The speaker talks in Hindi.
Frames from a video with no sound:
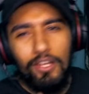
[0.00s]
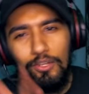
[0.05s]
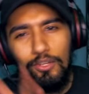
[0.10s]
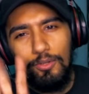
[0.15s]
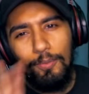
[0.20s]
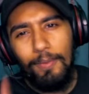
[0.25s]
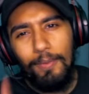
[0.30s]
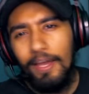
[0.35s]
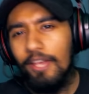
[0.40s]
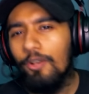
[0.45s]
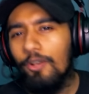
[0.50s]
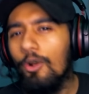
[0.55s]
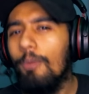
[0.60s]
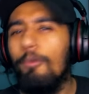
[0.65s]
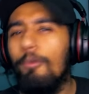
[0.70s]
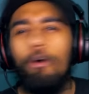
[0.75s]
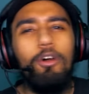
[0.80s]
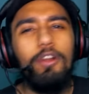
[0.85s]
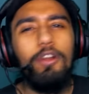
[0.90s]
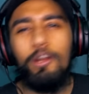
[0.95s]
तो भाई को हम
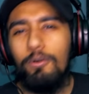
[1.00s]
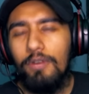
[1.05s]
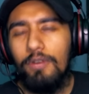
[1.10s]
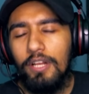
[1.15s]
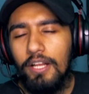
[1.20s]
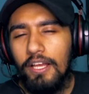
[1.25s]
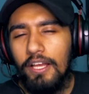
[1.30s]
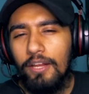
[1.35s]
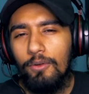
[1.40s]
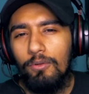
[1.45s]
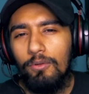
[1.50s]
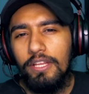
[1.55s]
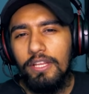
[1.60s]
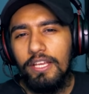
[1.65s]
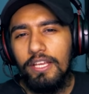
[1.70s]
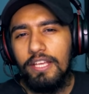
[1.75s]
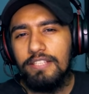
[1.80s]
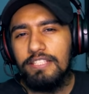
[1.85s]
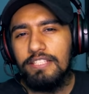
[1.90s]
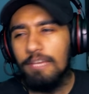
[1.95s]
ऑलराउंडर का रोल
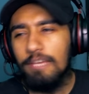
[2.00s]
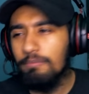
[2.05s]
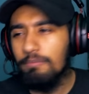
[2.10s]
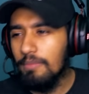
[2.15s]
देंगे इस गेम में